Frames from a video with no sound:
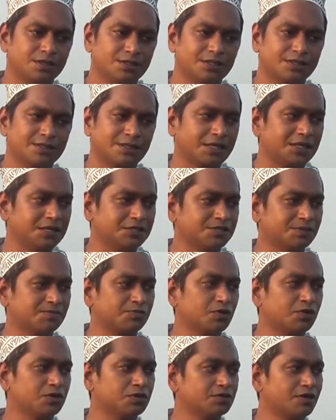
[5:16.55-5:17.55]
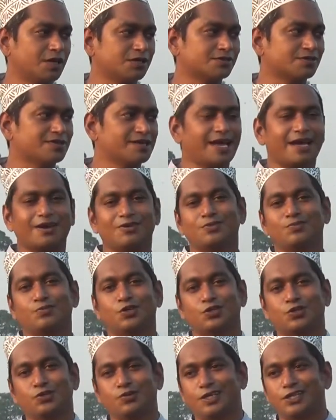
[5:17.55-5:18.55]
দিক থেকে হিসেব করলে তো আসলে এখন
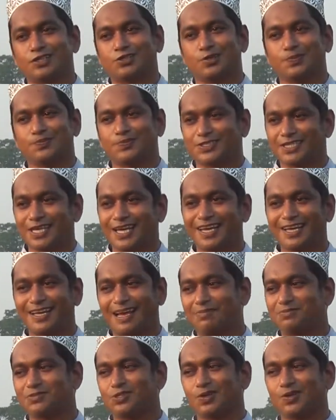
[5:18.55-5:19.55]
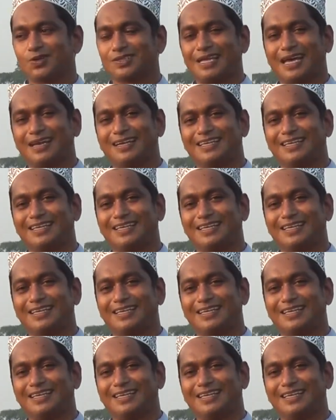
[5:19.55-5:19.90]
বর্তমানে সবচেয়ে লাভজনক ধান